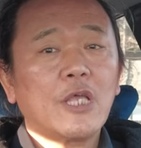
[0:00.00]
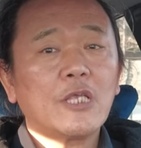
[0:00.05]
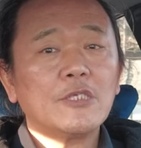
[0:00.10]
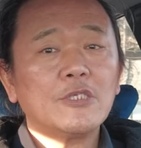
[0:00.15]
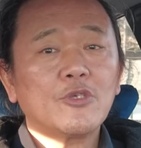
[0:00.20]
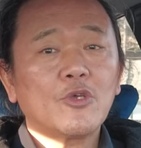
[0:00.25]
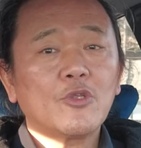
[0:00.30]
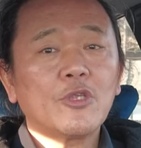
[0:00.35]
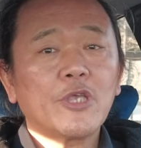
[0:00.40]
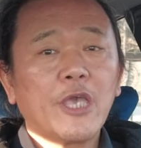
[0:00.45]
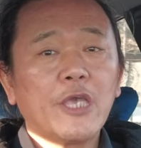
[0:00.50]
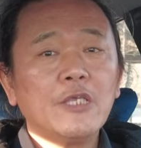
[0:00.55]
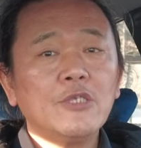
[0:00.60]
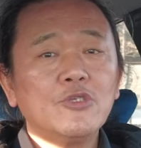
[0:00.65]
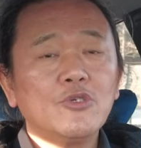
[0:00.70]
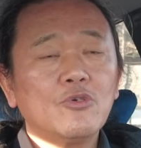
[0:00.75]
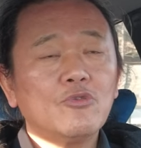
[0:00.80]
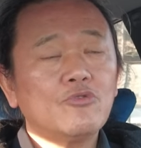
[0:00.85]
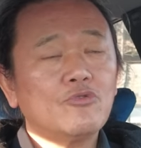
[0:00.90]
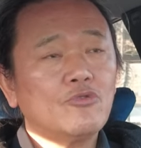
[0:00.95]
사실 저는
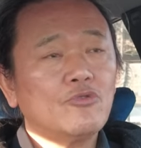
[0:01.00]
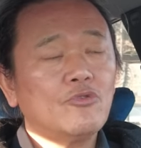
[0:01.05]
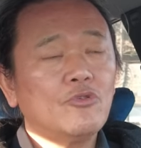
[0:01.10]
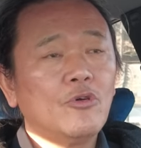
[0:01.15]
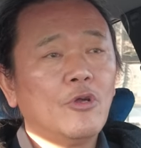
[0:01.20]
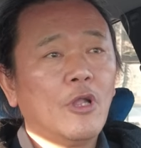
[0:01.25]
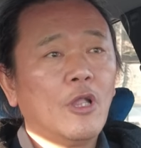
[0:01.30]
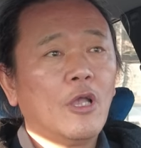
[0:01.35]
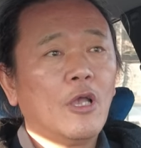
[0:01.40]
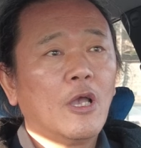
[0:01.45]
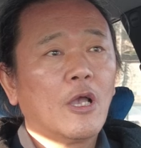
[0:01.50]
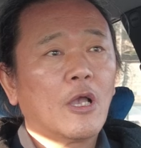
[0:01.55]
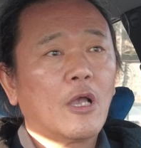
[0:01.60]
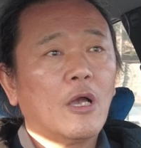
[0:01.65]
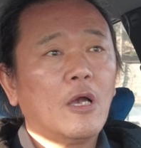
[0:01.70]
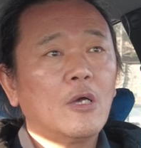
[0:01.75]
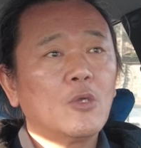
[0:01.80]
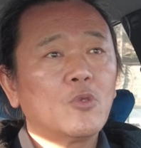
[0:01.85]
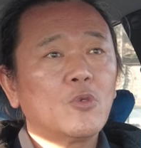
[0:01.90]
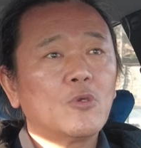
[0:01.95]
개인적으로
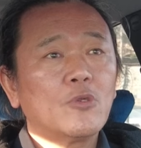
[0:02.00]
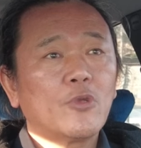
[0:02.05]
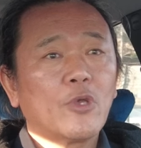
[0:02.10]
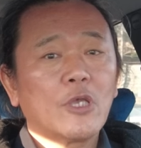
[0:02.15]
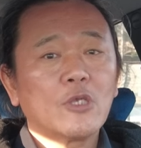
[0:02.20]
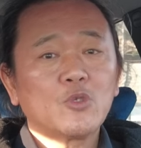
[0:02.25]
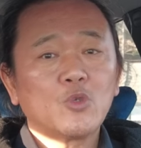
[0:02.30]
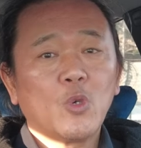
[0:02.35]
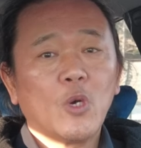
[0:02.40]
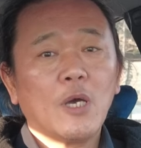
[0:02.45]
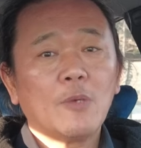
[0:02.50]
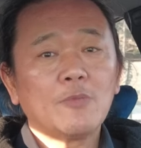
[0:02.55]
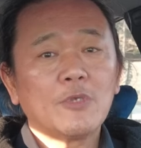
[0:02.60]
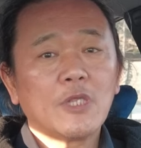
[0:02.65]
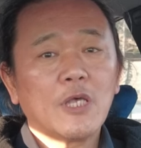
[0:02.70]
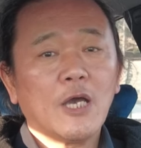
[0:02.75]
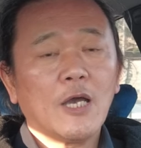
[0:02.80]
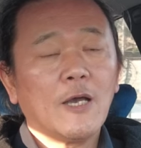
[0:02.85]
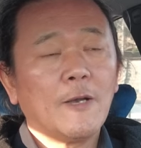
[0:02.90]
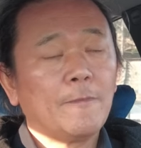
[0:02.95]
강화도를 되게
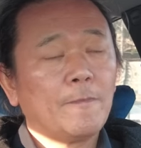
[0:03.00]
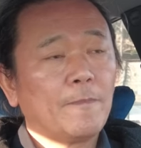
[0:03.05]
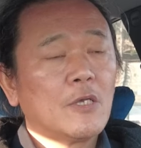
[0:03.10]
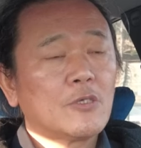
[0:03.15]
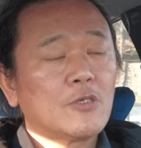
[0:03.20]
좋아합니다.